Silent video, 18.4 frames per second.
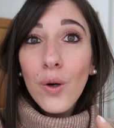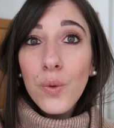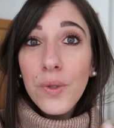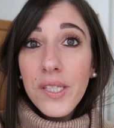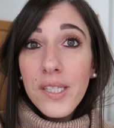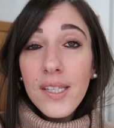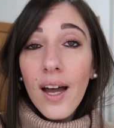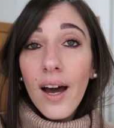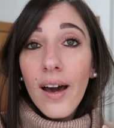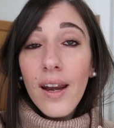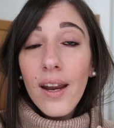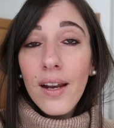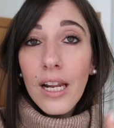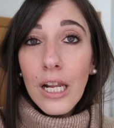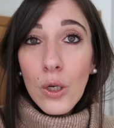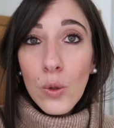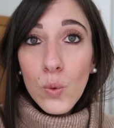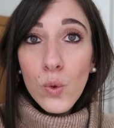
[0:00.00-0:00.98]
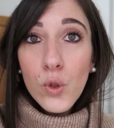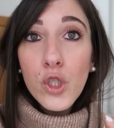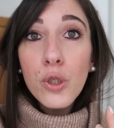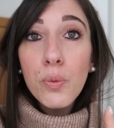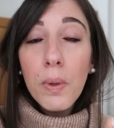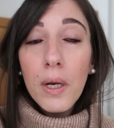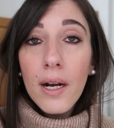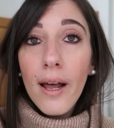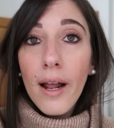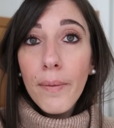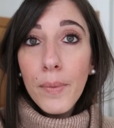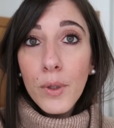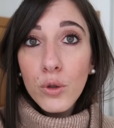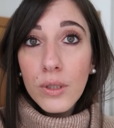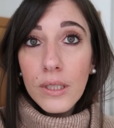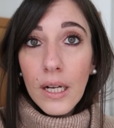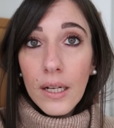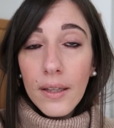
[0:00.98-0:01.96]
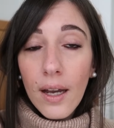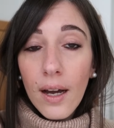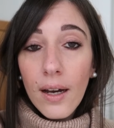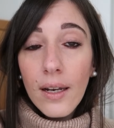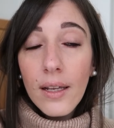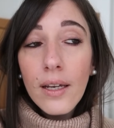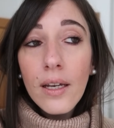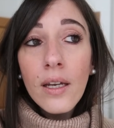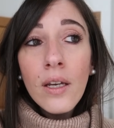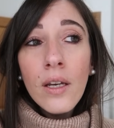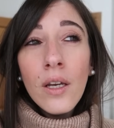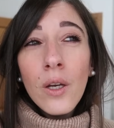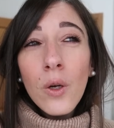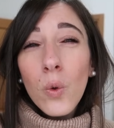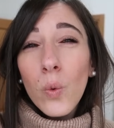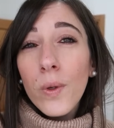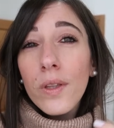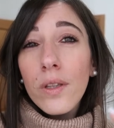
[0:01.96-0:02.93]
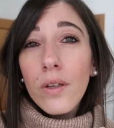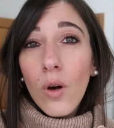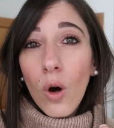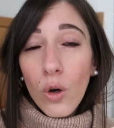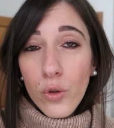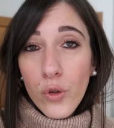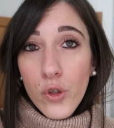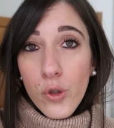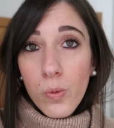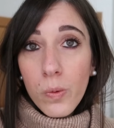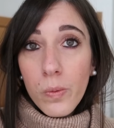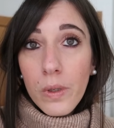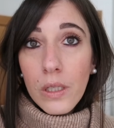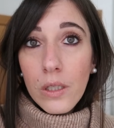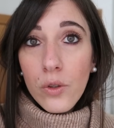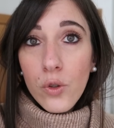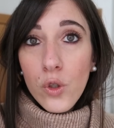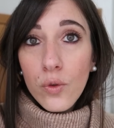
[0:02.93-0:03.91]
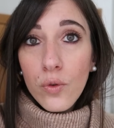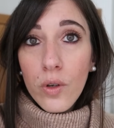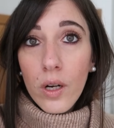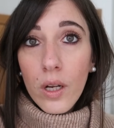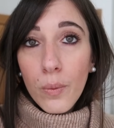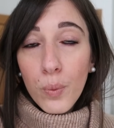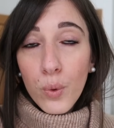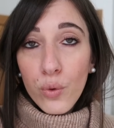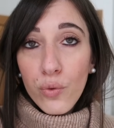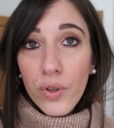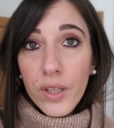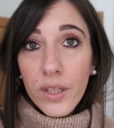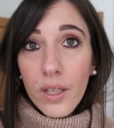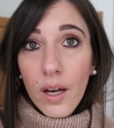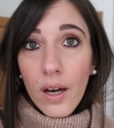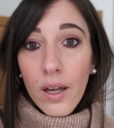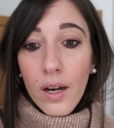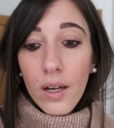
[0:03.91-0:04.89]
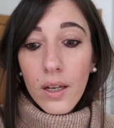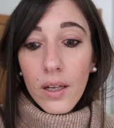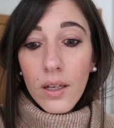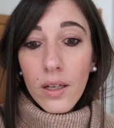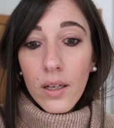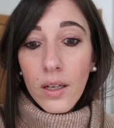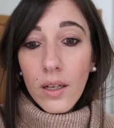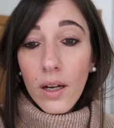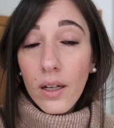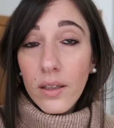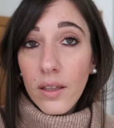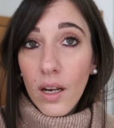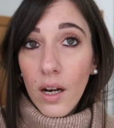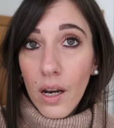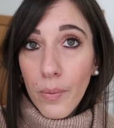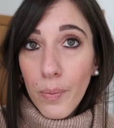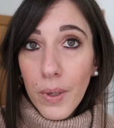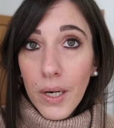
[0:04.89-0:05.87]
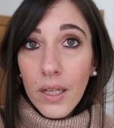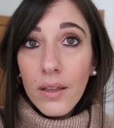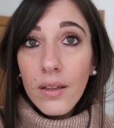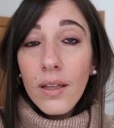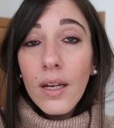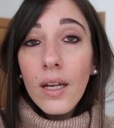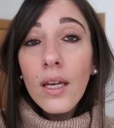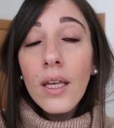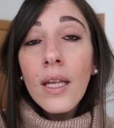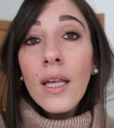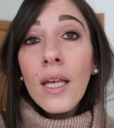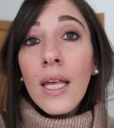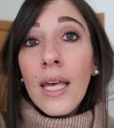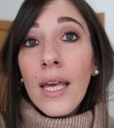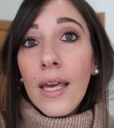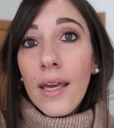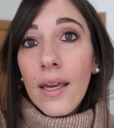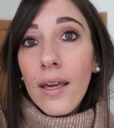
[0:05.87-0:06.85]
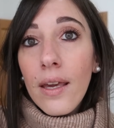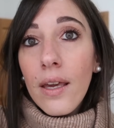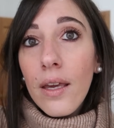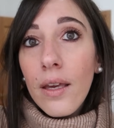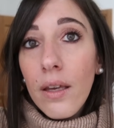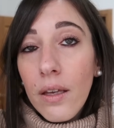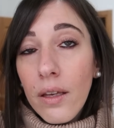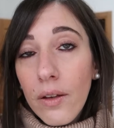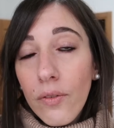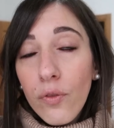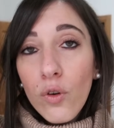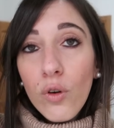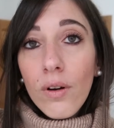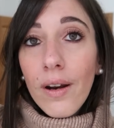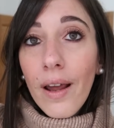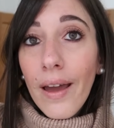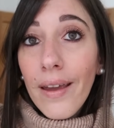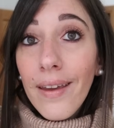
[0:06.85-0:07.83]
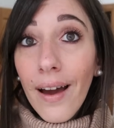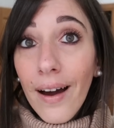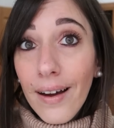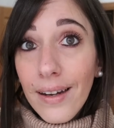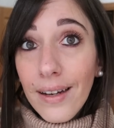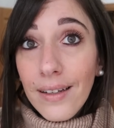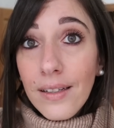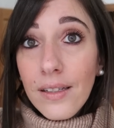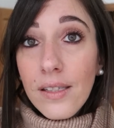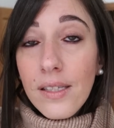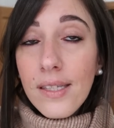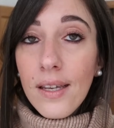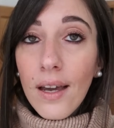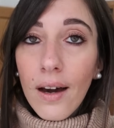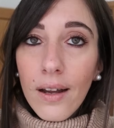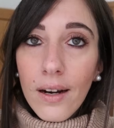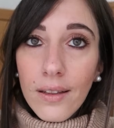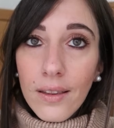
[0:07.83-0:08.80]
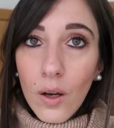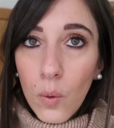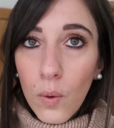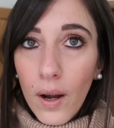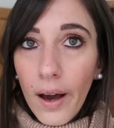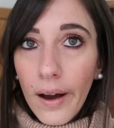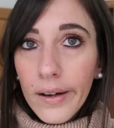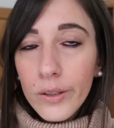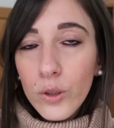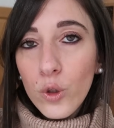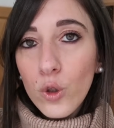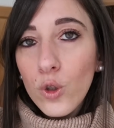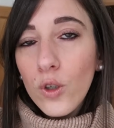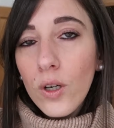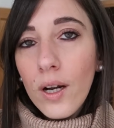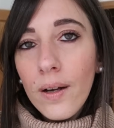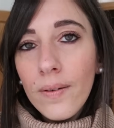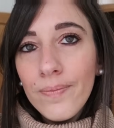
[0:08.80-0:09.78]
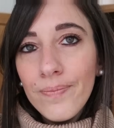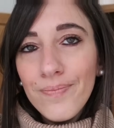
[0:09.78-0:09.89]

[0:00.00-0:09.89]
acquistare le luci per l'albero di Natale, quindi oggi pomeriggio vorrei approfittare e andarle a prendere e eh, vorrei anche iniziare da un lato